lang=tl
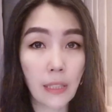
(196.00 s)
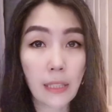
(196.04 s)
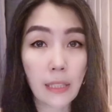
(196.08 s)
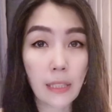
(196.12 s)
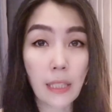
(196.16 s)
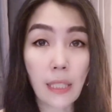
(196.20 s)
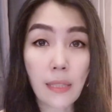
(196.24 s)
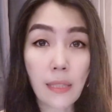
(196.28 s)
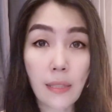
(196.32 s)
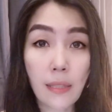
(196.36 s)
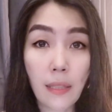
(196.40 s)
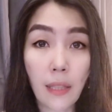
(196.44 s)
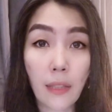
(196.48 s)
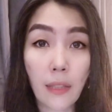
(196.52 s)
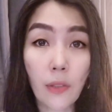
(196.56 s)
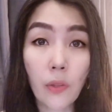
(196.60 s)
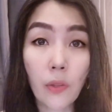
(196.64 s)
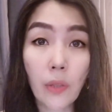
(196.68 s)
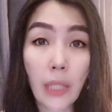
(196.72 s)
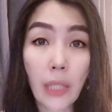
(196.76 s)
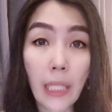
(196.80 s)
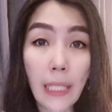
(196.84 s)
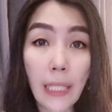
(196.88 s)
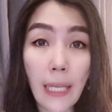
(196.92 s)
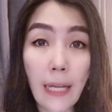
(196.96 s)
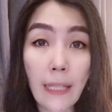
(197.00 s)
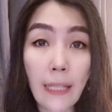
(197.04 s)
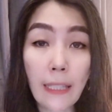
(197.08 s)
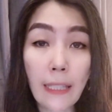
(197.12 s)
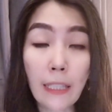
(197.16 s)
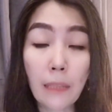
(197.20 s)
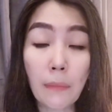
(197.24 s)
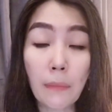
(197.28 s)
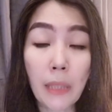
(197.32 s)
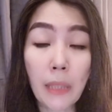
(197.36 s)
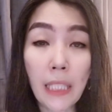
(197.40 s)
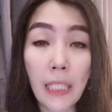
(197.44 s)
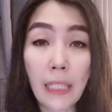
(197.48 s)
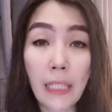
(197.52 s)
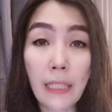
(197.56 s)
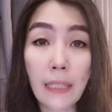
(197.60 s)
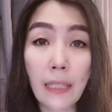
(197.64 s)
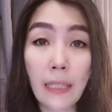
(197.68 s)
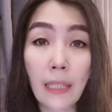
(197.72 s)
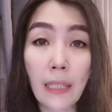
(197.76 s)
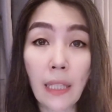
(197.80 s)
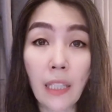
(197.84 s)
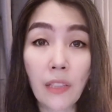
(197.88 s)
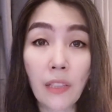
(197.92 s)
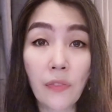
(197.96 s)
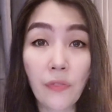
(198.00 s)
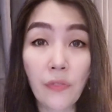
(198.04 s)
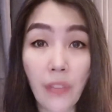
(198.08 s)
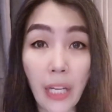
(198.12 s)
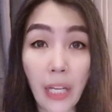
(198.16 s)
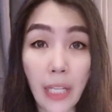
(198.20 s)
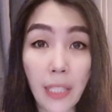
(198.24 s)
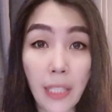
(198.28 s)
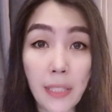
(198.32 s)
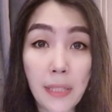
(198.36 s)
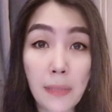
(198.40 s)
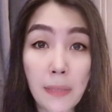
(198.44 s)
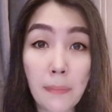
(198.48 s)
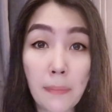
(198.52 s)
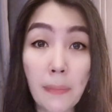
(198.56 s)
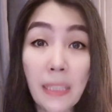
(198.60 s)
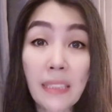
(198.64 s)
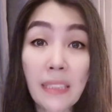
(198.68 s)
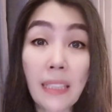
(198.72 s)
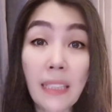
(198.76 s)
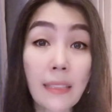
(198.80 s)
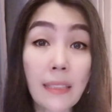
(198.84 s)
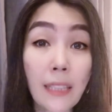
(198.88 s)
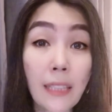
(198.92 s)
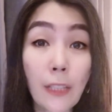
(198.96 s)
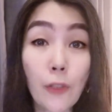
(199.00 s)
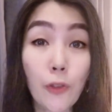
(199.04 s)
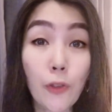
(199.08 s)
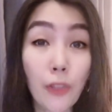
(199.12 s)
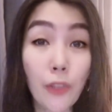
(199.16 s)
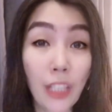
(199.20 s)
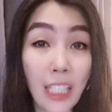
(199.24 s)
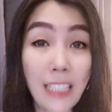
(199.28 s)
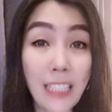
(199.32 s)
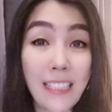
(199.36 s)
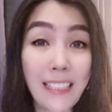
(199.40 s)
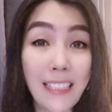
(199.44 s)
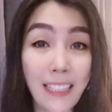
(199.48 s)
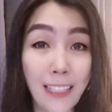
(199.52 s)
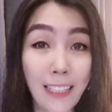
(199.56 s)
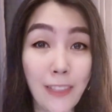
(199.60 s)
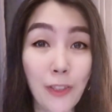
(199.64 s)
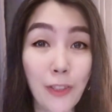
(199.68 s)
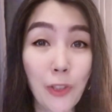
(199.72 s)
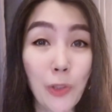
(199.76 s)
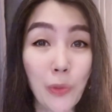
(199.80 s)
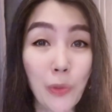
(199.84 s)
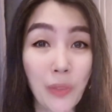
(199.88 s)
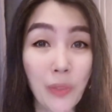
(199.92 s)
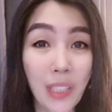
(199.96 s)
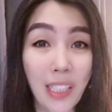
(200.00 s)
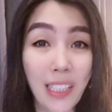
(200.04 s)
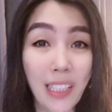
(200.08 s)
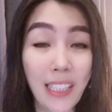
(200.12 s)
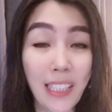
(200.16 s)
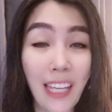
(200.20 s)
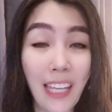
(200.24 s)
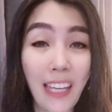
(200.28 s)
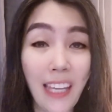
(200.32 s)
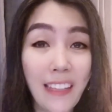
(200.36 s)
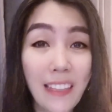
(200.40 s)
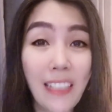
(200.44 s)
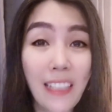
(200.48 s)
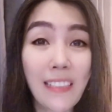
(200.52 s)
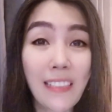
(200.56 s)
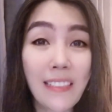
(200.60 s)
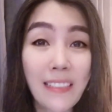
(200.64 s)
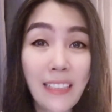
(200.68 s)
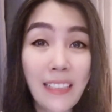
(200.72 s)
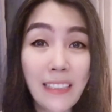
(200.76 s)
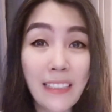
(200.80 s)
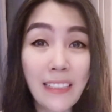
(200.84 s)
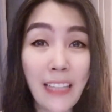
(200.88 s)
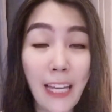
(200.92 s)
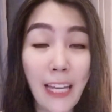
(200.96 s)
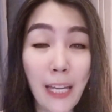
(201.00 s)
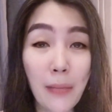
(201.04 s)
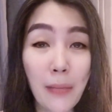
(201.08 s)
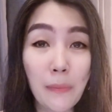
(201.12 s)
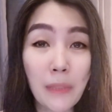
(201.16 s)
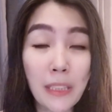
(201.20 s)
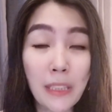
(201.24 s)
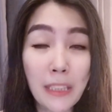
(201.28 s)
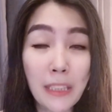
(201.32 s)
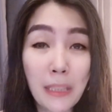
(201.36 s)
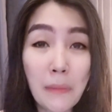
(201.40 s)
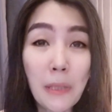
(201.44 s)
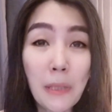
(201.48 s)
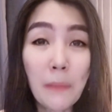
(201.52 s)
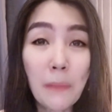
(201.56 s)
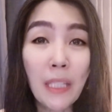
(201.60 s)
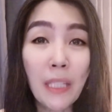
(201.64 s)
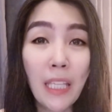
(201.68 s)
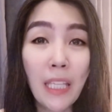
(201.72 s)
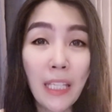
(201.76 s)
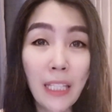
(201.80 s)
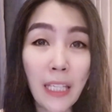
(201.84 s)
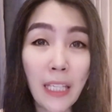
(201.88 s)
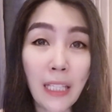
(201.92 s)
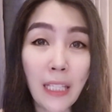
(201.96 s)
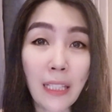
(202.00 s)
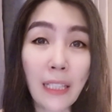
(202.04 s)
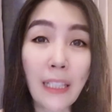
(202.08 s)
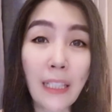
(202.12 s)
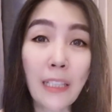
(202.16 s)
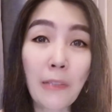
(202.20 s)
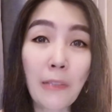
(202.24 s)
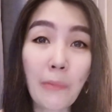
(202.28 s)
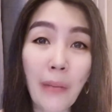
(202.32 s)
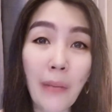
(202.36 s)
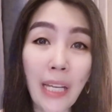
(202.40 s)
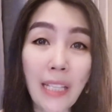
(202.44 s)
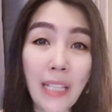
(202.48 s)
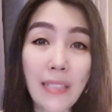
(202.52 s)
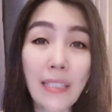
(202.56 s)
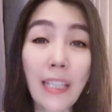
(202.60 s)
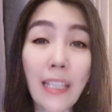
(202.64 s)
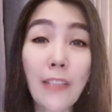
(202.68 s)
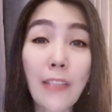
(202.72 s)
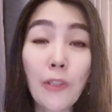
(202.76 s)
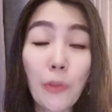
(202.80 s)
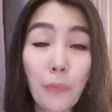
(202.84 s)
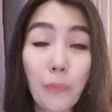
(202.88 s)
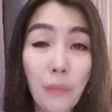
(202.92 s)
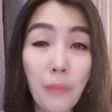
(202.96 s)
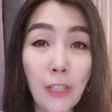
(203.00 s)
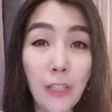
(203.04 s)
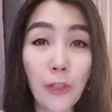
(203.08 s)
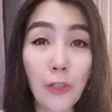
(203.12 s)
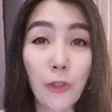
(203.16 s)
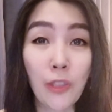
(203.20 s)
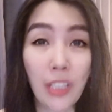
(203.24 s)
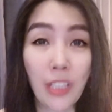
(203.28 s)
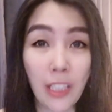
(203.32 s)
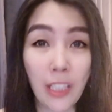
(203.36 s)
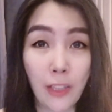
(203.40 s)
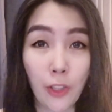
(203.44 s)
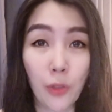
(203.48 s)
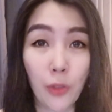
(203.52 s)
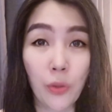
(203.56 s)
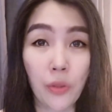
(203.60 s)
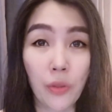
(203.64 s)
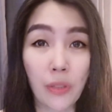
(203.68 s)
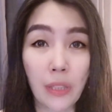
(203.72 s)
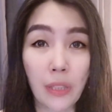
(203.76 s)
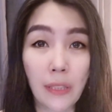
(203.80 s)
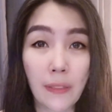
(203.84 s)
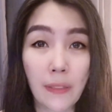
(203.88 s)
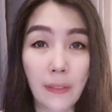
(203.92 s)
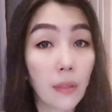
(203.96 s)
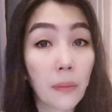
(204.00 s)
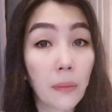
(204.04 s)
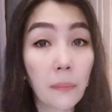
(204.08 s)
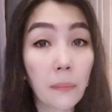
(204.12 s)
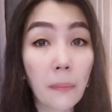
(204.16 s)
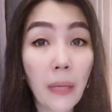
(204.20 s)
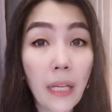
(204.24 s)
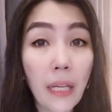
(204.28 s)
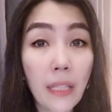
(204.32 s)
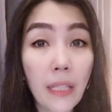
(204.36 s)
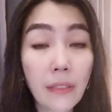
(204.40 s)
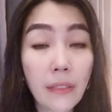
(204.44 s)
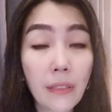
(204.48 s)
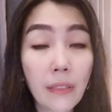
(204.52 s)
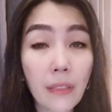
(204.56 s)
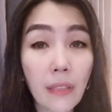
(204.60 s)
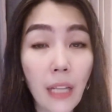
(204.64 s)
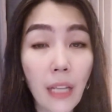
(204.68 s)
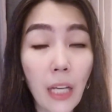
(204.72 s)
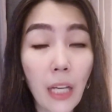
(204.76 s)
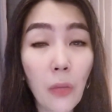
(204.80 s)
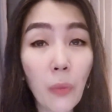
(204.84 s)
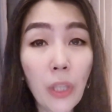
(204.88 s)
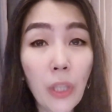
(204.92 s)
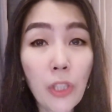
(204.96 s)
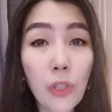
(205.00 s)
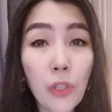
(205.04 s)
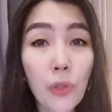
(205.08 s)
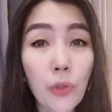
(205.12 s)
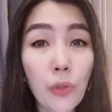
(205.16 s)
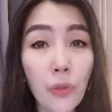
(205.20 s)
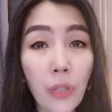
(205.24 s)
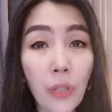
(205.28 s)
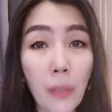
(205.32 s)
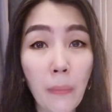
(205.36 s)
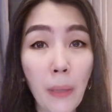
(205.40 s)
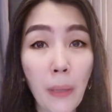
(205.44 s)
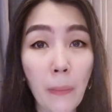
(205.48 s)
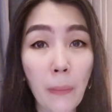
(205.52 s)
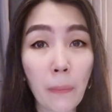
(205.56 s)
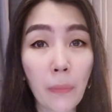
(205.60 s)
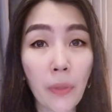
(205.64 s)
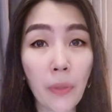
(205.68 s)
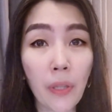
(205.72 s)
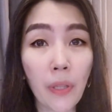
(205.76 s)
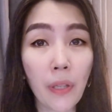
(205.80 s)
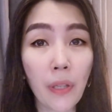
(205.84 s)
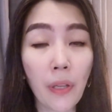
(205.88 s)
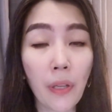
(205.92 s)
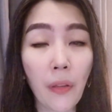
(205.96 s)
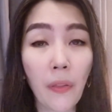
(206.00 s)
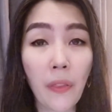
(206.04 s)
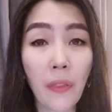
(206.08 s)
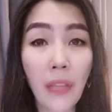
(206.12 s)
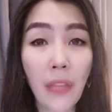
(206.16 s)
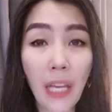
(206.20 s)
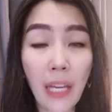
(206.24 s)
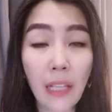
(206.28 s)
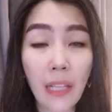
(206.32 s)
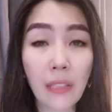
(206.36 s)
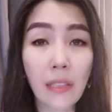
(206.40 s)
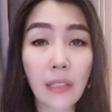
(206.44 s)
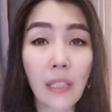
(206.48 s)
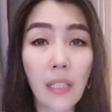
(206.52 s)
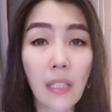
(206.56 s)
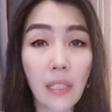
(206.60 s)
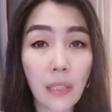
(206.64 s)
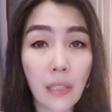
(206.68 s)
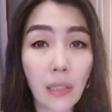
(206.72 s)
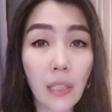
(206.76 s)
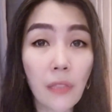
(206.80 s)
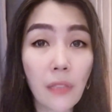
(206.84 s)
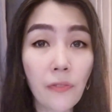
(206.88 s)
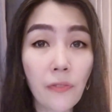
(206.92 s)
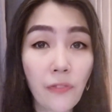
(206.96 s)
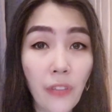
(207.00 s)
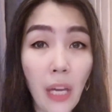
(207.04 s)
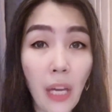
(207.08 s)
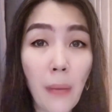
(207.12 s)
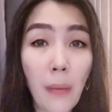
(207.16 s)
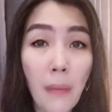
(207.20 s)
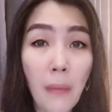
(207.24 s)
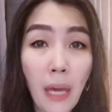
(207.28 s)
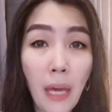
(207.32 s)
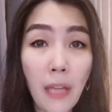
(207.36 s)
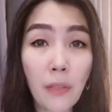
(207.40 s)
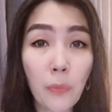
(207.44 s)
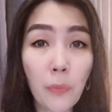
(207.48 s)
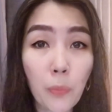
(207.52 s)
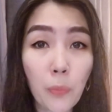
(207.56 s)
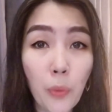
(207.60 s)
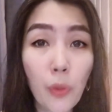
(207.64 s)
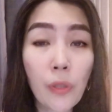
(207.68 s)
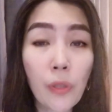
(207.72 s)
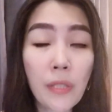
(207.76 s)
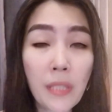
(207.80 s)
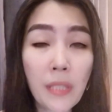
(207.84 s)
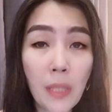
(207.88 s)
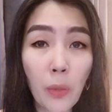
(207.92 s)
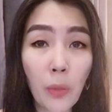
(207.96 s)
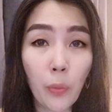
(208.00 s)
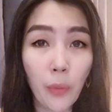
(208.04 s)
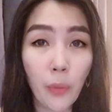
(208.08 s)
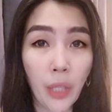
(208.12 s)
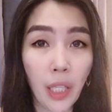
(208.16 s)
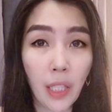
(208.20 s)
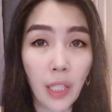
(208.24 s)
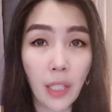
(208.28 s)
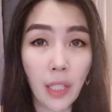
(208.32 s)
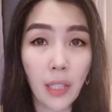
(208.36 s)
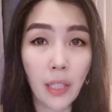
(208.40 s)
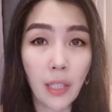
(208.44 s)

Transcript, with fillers: kasi kung kailangan naman nila ng advice, magtatanong yan sa inyo eh. And that's the time na magbigay kayo ng advice and opinion ninyo. But I want you to remember that if a man pulls away